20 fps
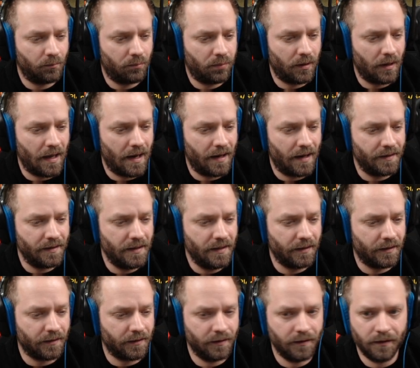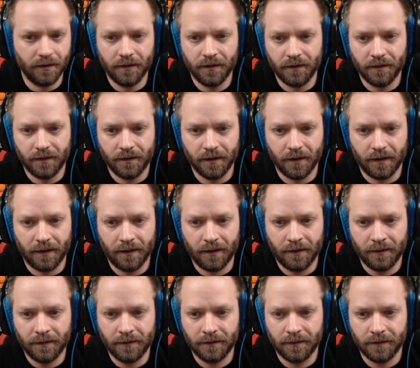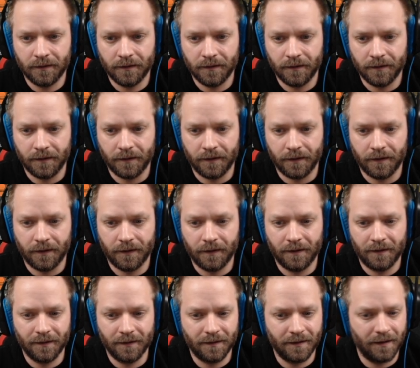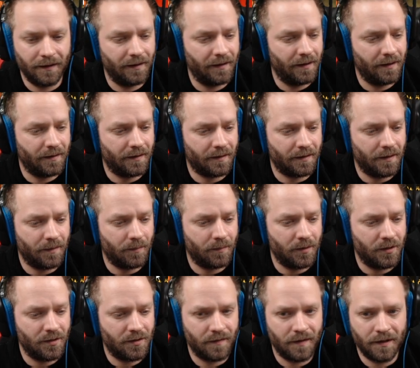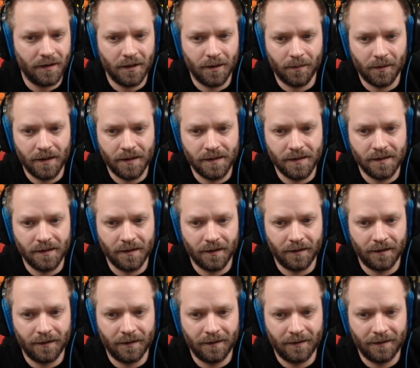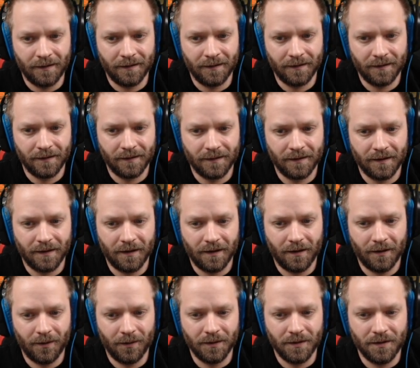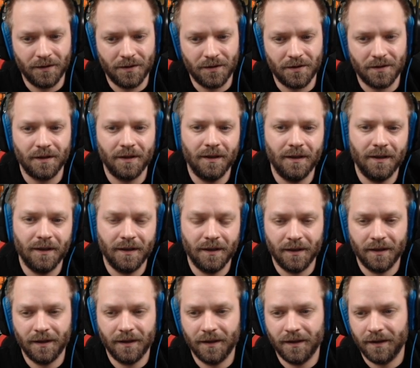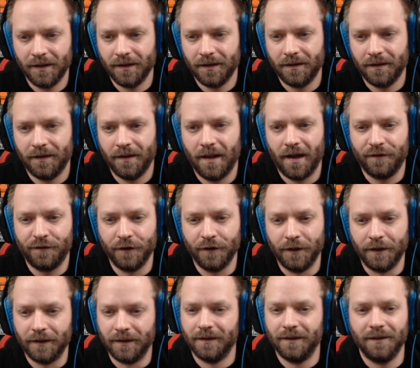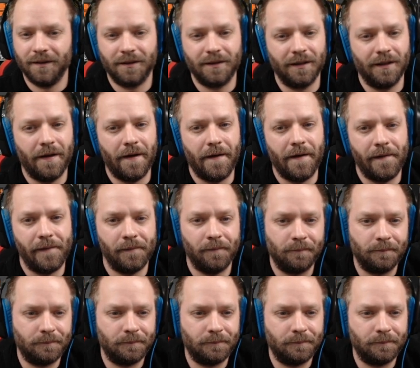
Planieren, da. Ja, okay, dann eben nicht. Wände abreißen, da. Auch nicht. Nothing, okay.